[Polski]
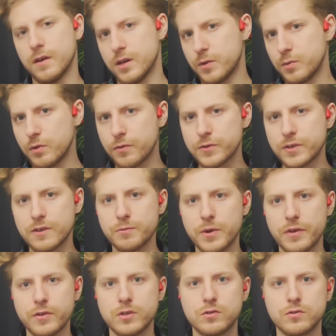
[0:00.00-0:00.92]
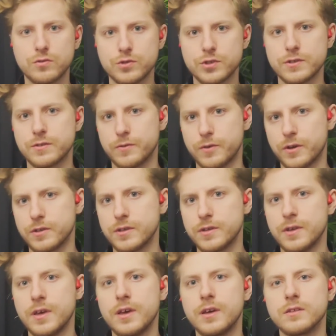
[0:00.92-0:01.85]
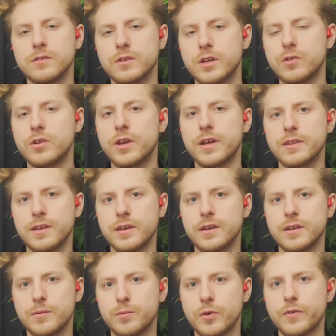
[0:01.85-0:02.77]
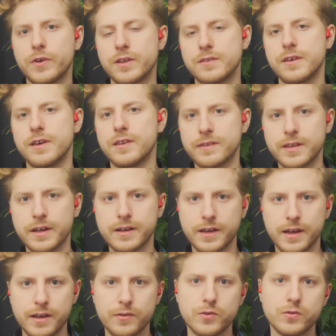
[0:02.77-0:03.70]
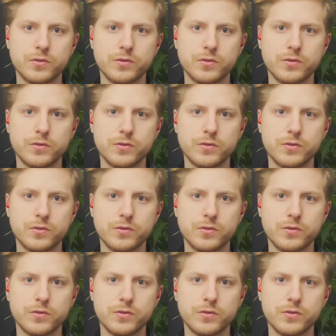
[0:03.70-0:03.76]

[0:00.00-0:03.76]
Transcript: Robimy w tej sprawie duży zwrot. Do regularnej gry powraca SKKF,